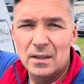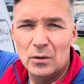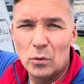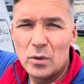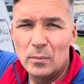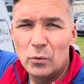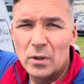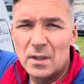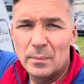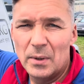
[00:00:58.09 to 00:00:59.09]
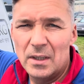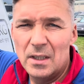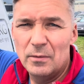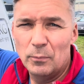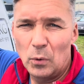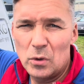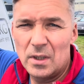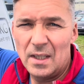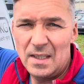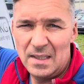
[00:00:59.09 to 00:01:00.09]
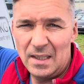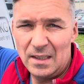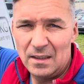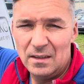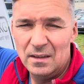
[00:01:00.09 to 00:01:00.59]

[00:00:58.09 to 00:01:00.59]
нужно будет заплатить просто остаток.